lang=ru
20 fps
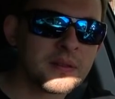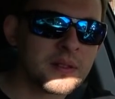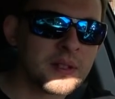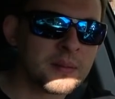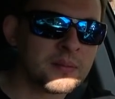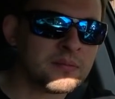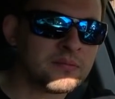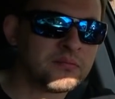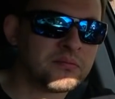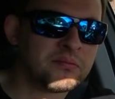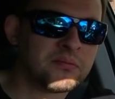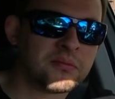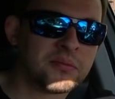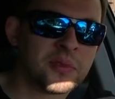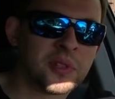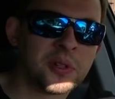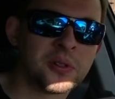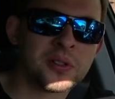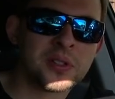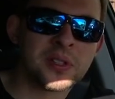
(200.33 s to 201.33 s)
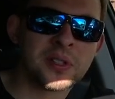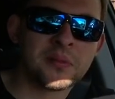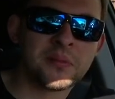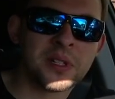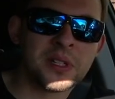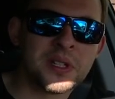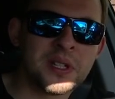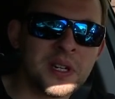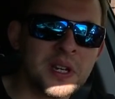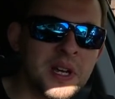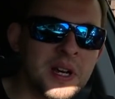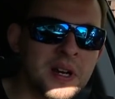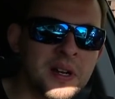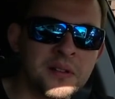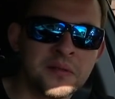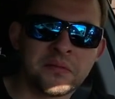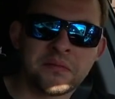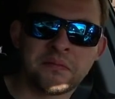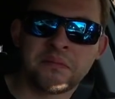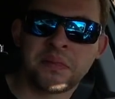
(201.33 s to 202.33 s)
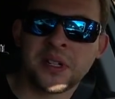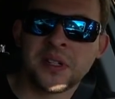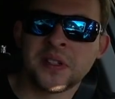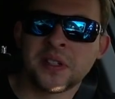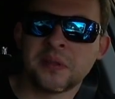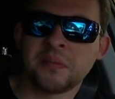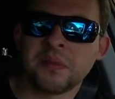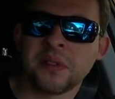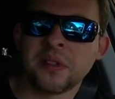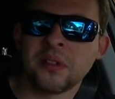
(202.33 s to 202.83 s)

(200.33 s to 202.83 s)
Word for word: Там толстый материал, в принципе,